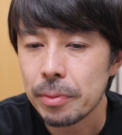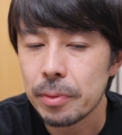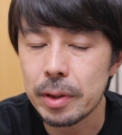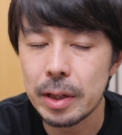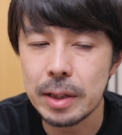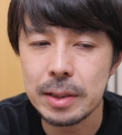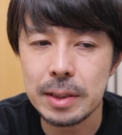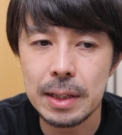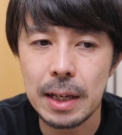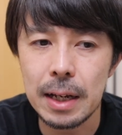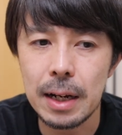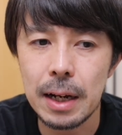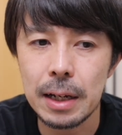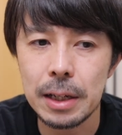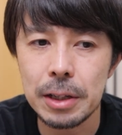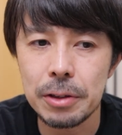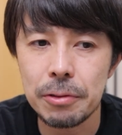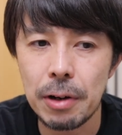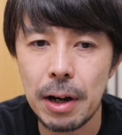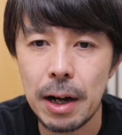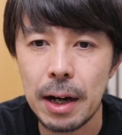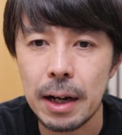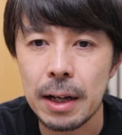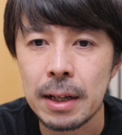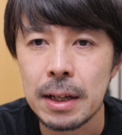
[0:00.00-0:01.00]
で、さらに
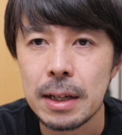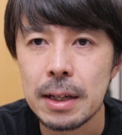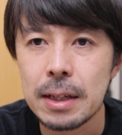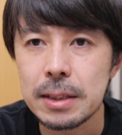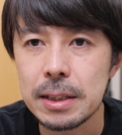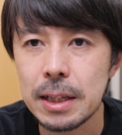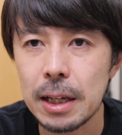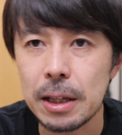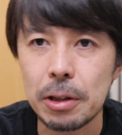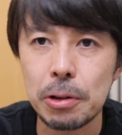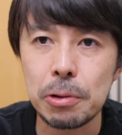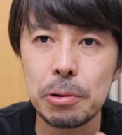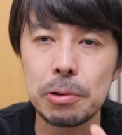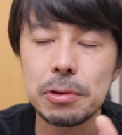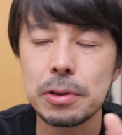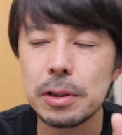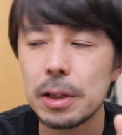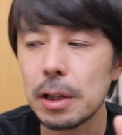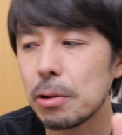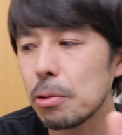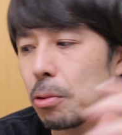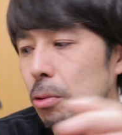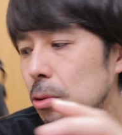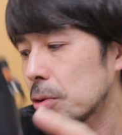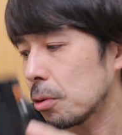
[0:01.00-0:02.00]
は先ほど言っ
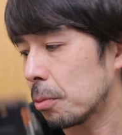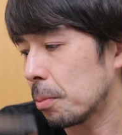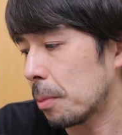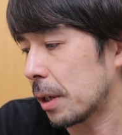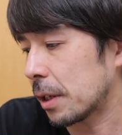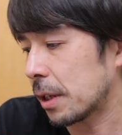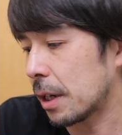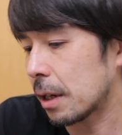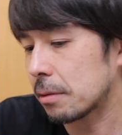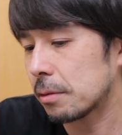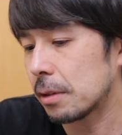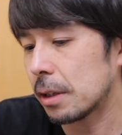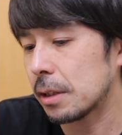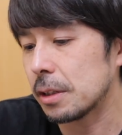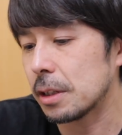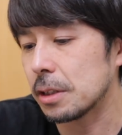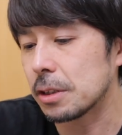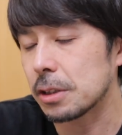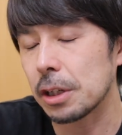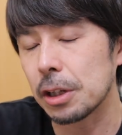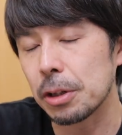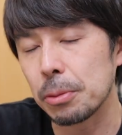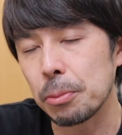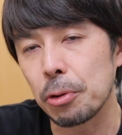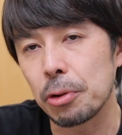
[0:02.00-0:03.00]
たとこと真逆なんで
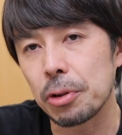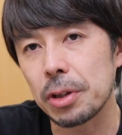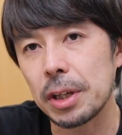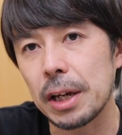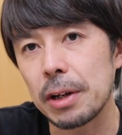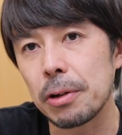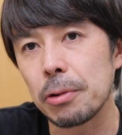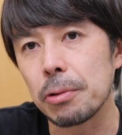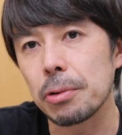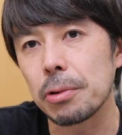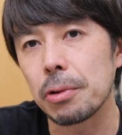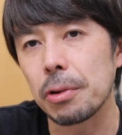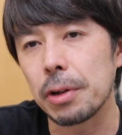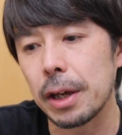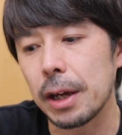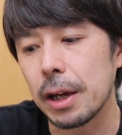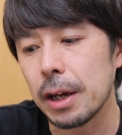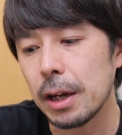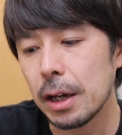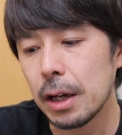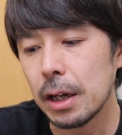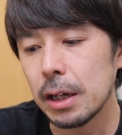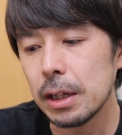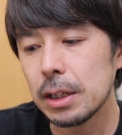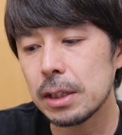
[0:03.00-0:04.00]
すけれども、キヤノンとね、
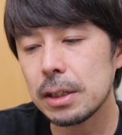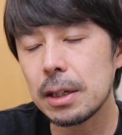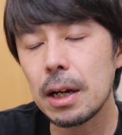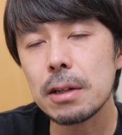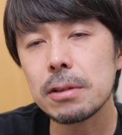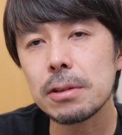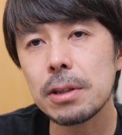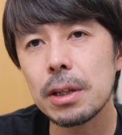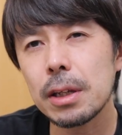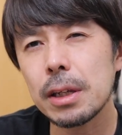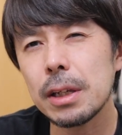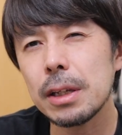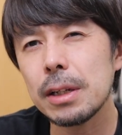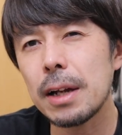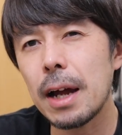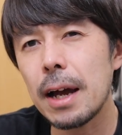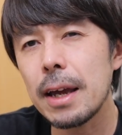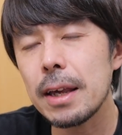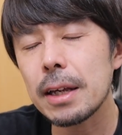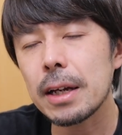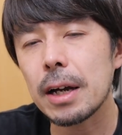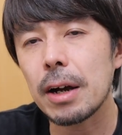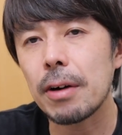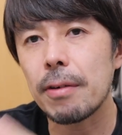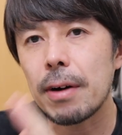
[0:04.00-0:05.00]
比較的
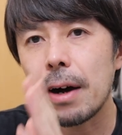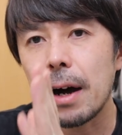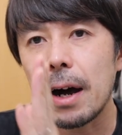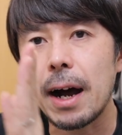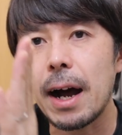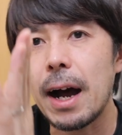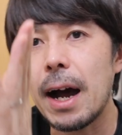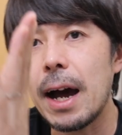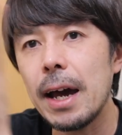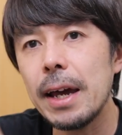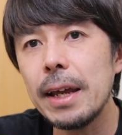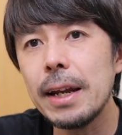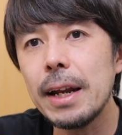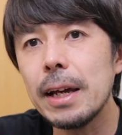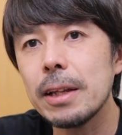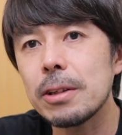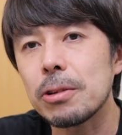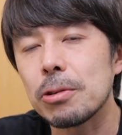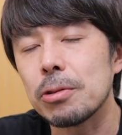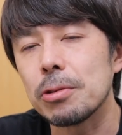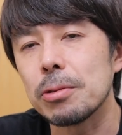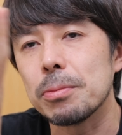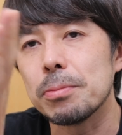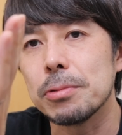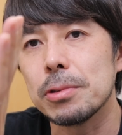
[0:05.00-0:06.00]
ライカは
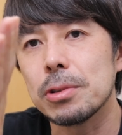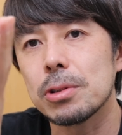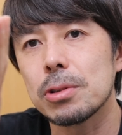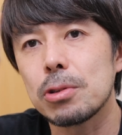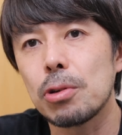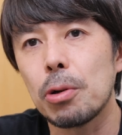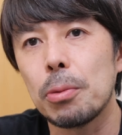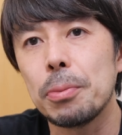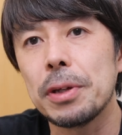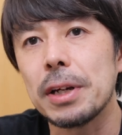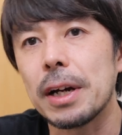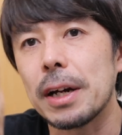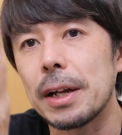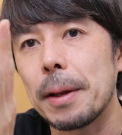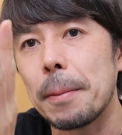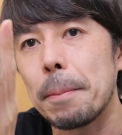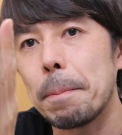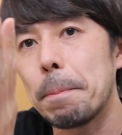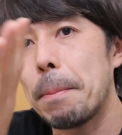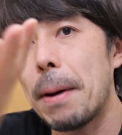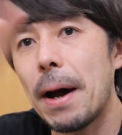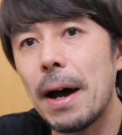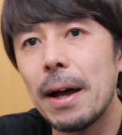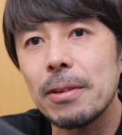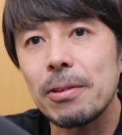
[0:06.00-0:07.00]
ハイライトの飛びが
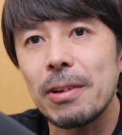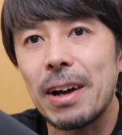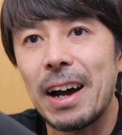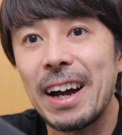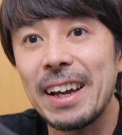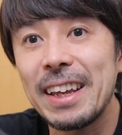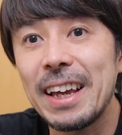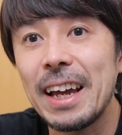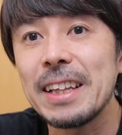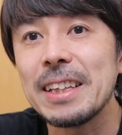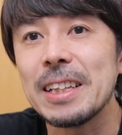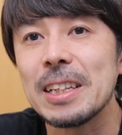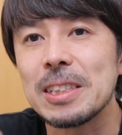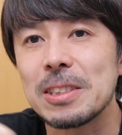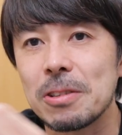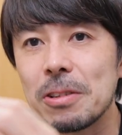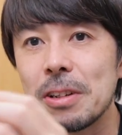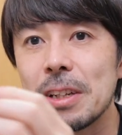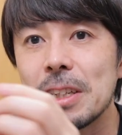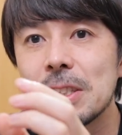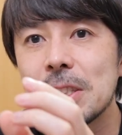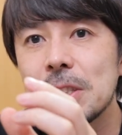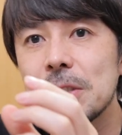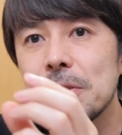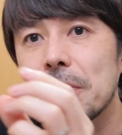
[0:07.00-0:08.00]
ねパーンと速いんですよ
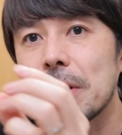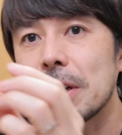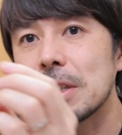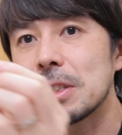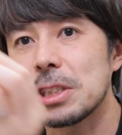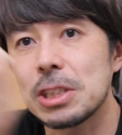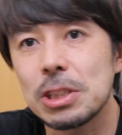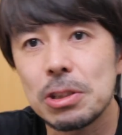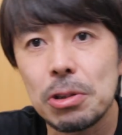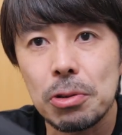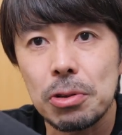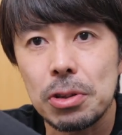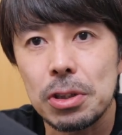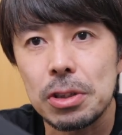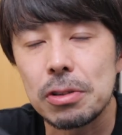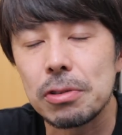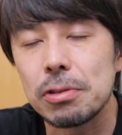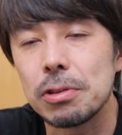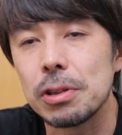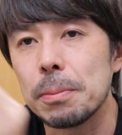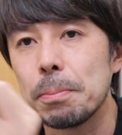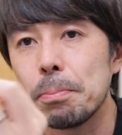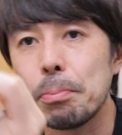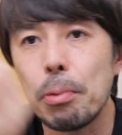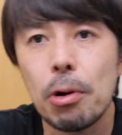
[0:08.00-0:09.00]
ね。白が白っていう
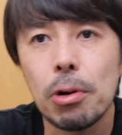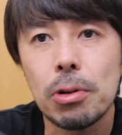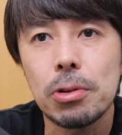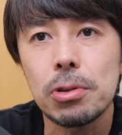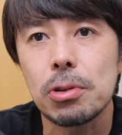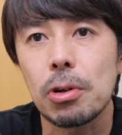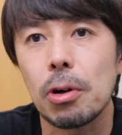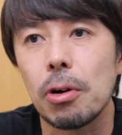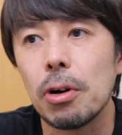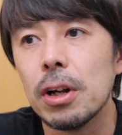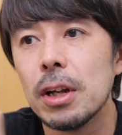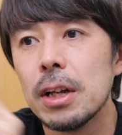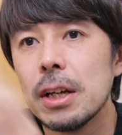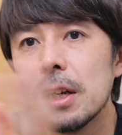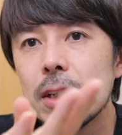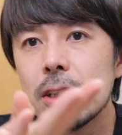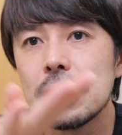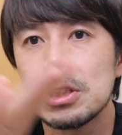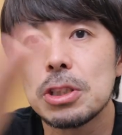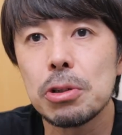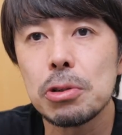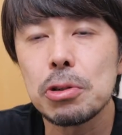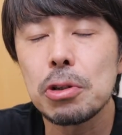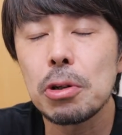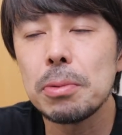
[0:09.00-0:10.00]
風にポンと
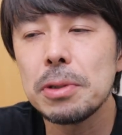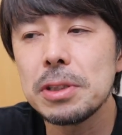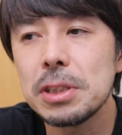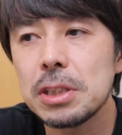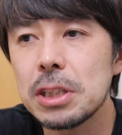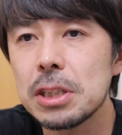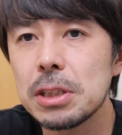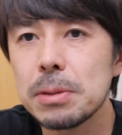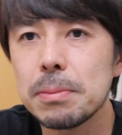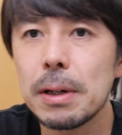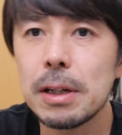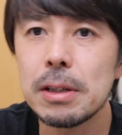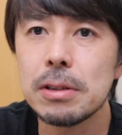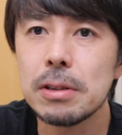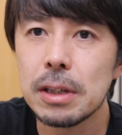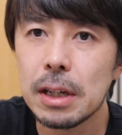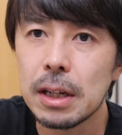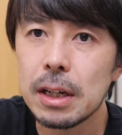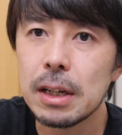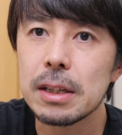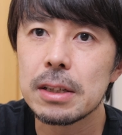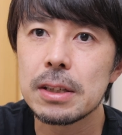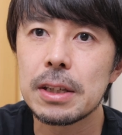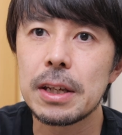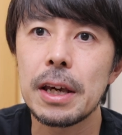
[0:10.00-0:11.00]
白飛びしてしまう
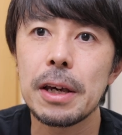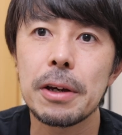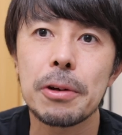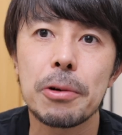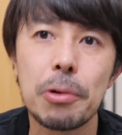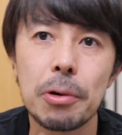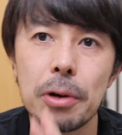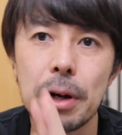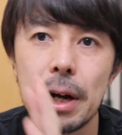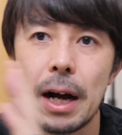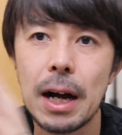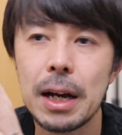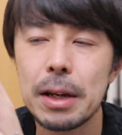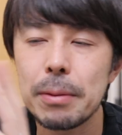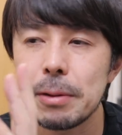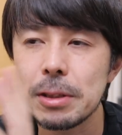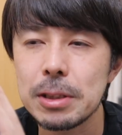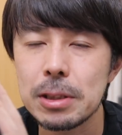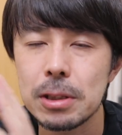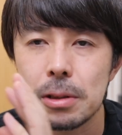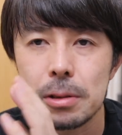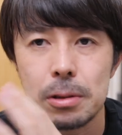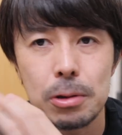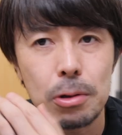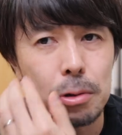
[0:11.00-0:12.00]
傾向があります。